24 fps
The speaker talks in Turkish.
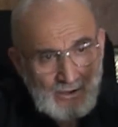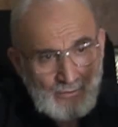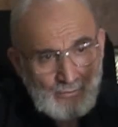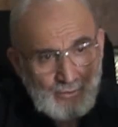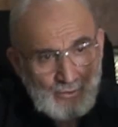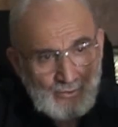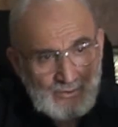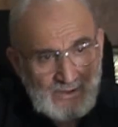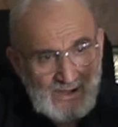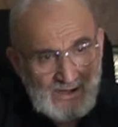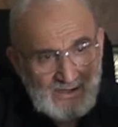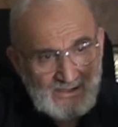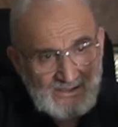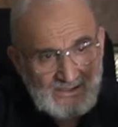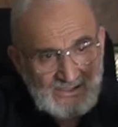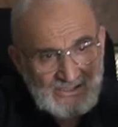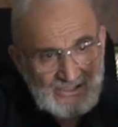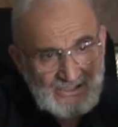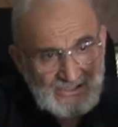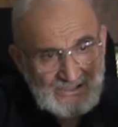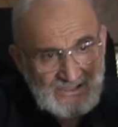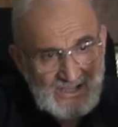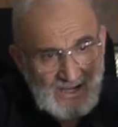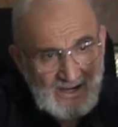bunların
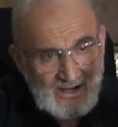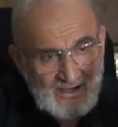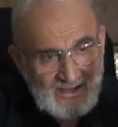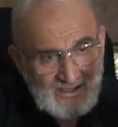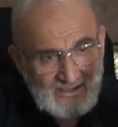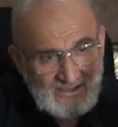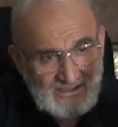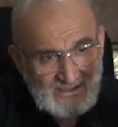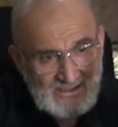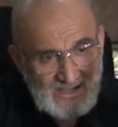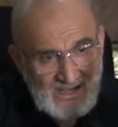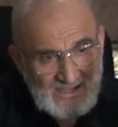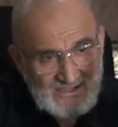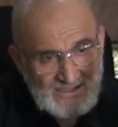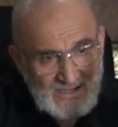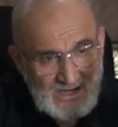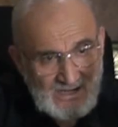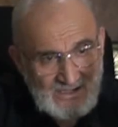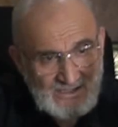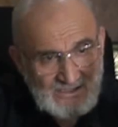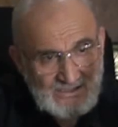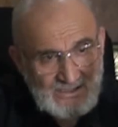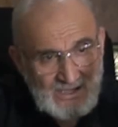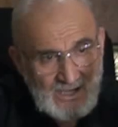dışında hareket
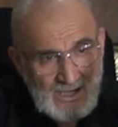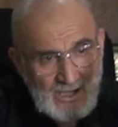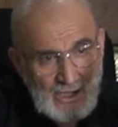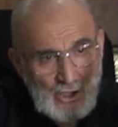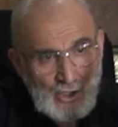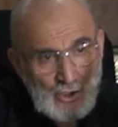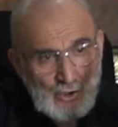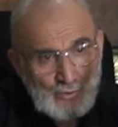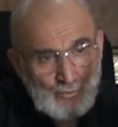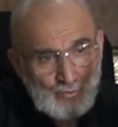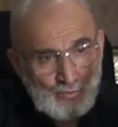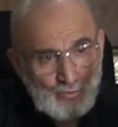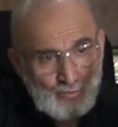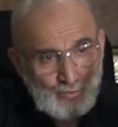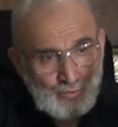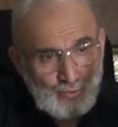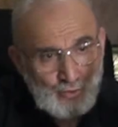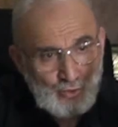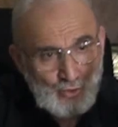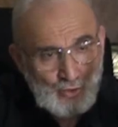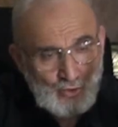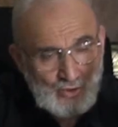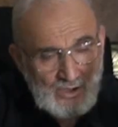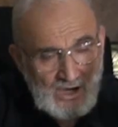ederseniz
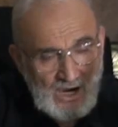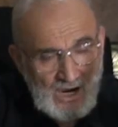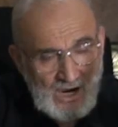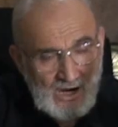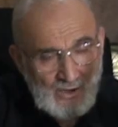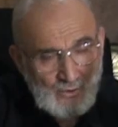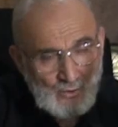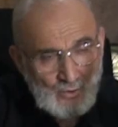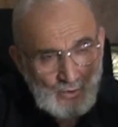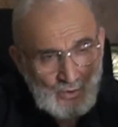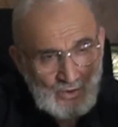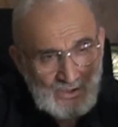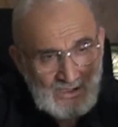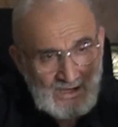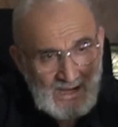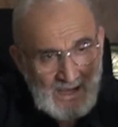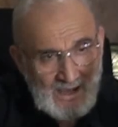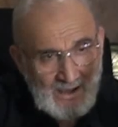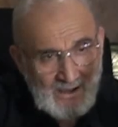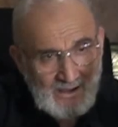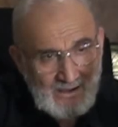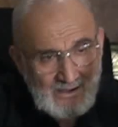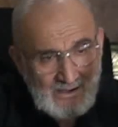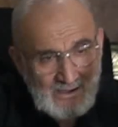bu kanun
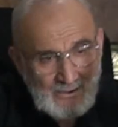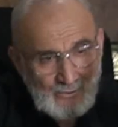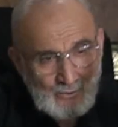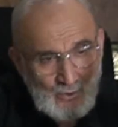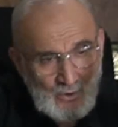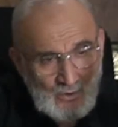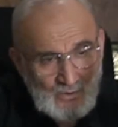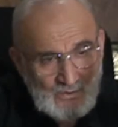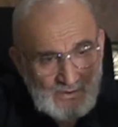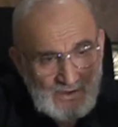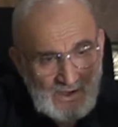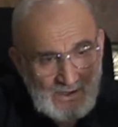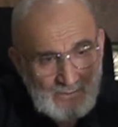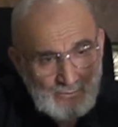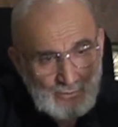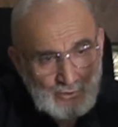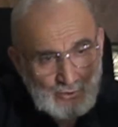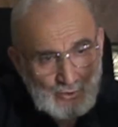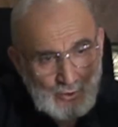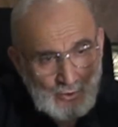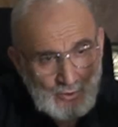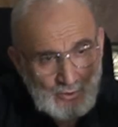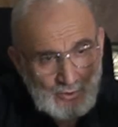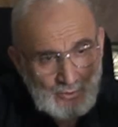ile
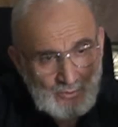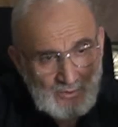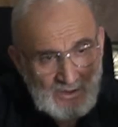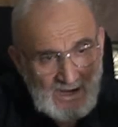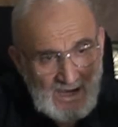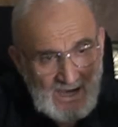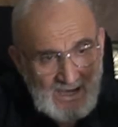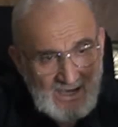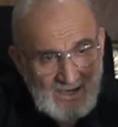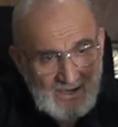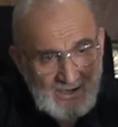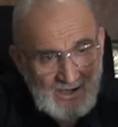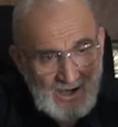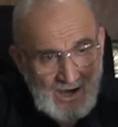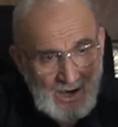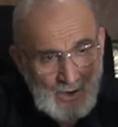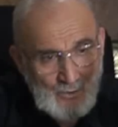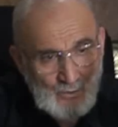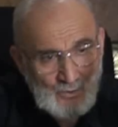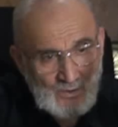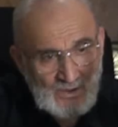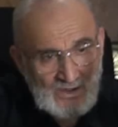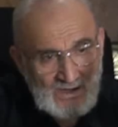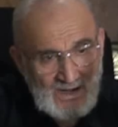göndermiş olduğum ilahi
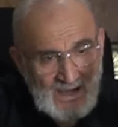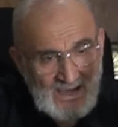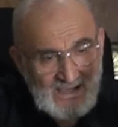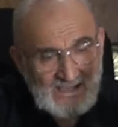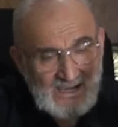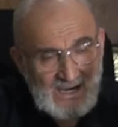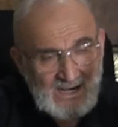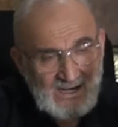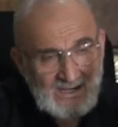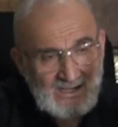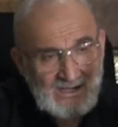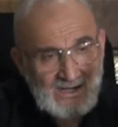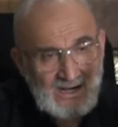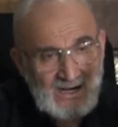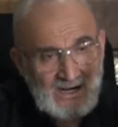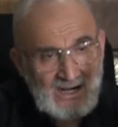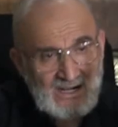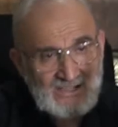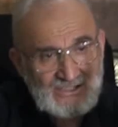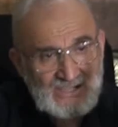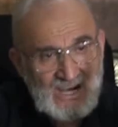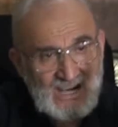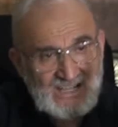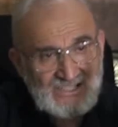kanun ile
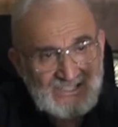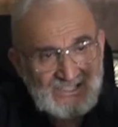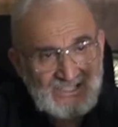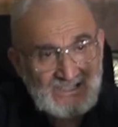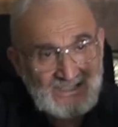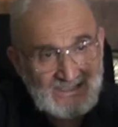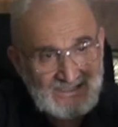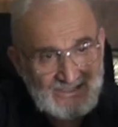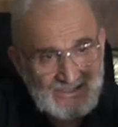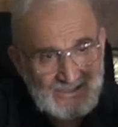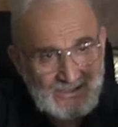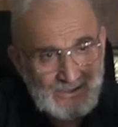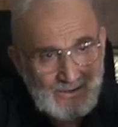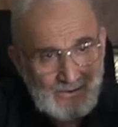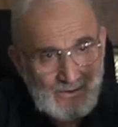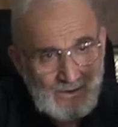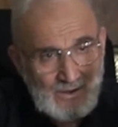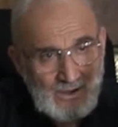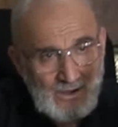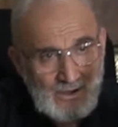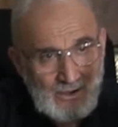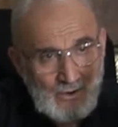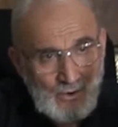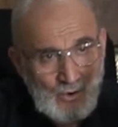yargılanacaksınız.
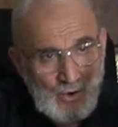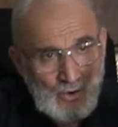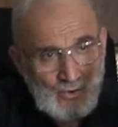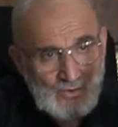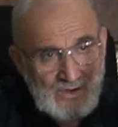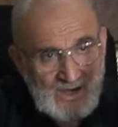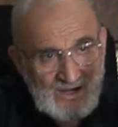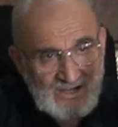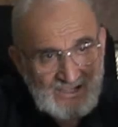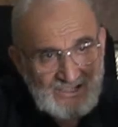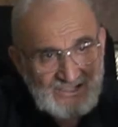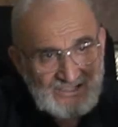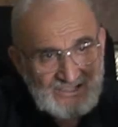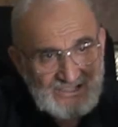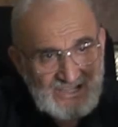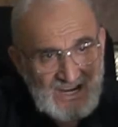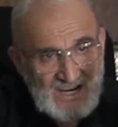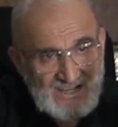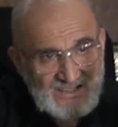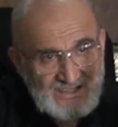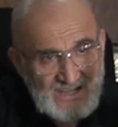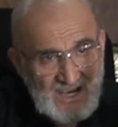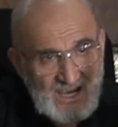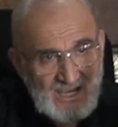Onların
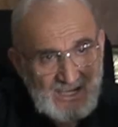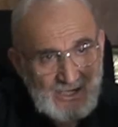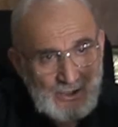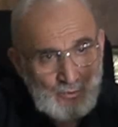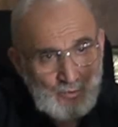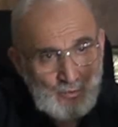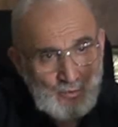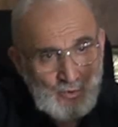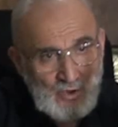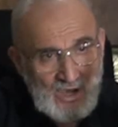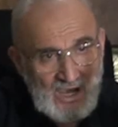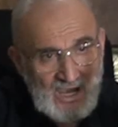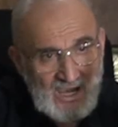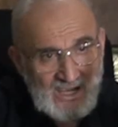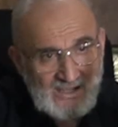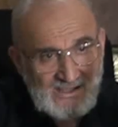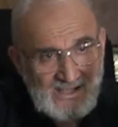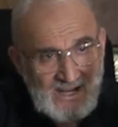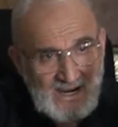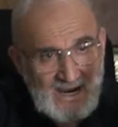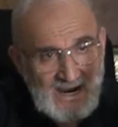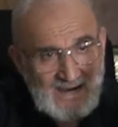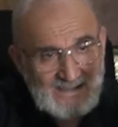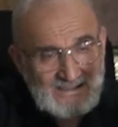cezayı
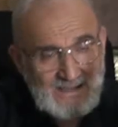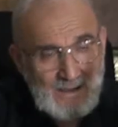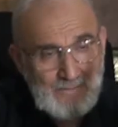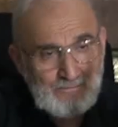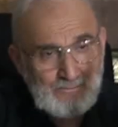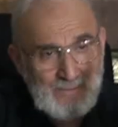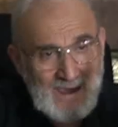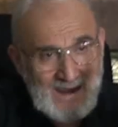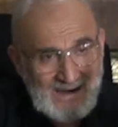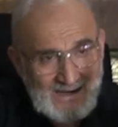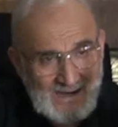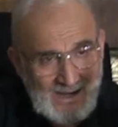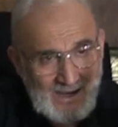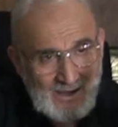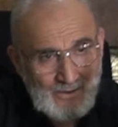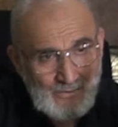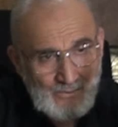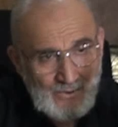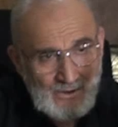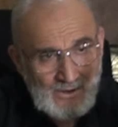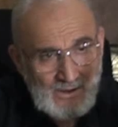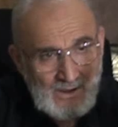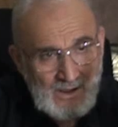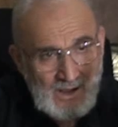müeyyidelerde belli.
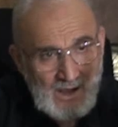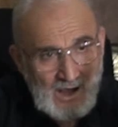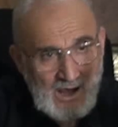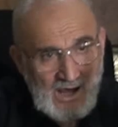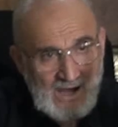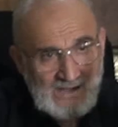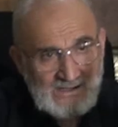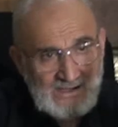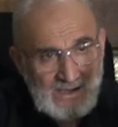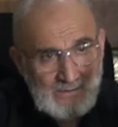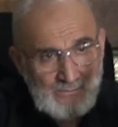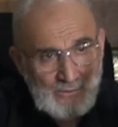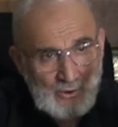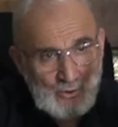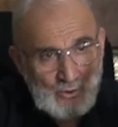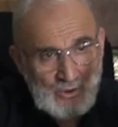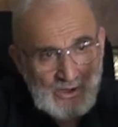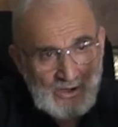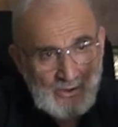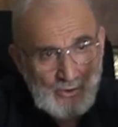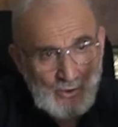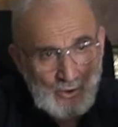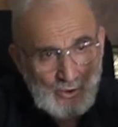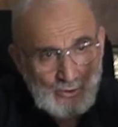Adam
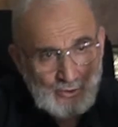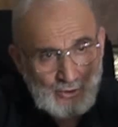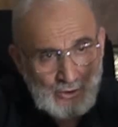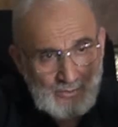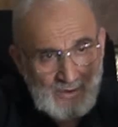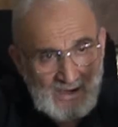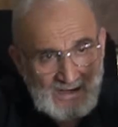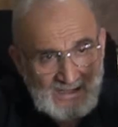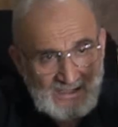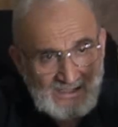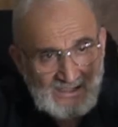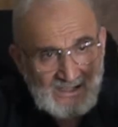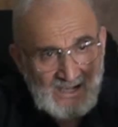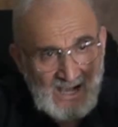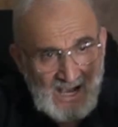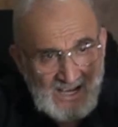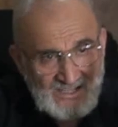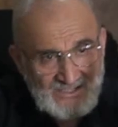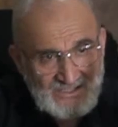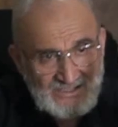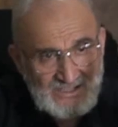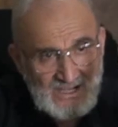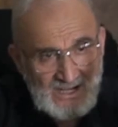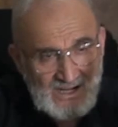öldürmenin
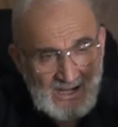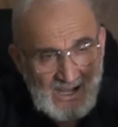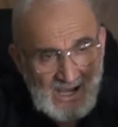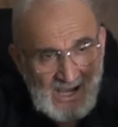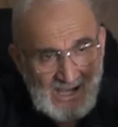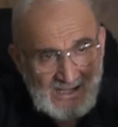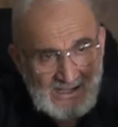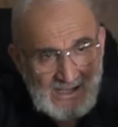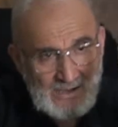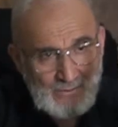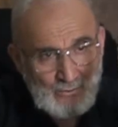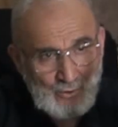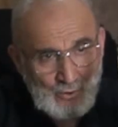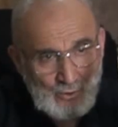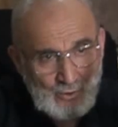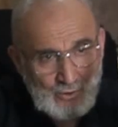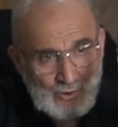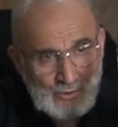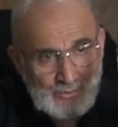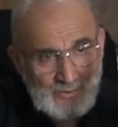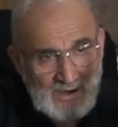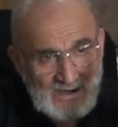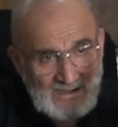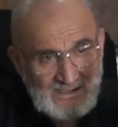kasten adam
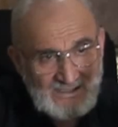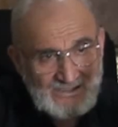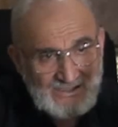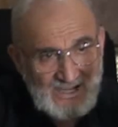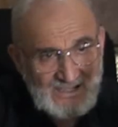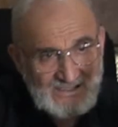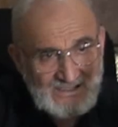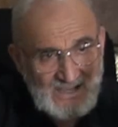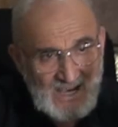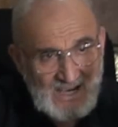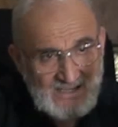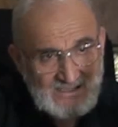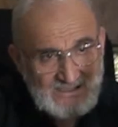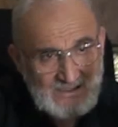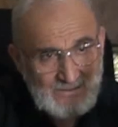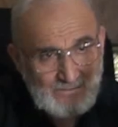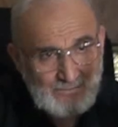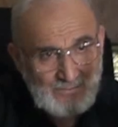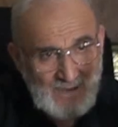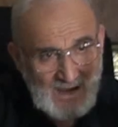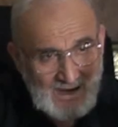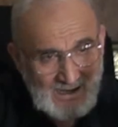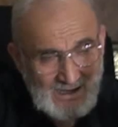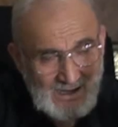öldürmenin
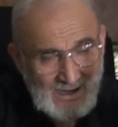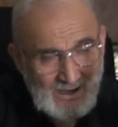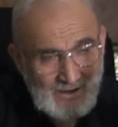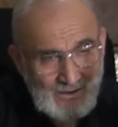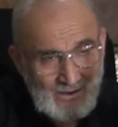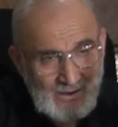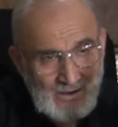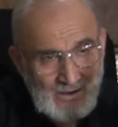cezası belli.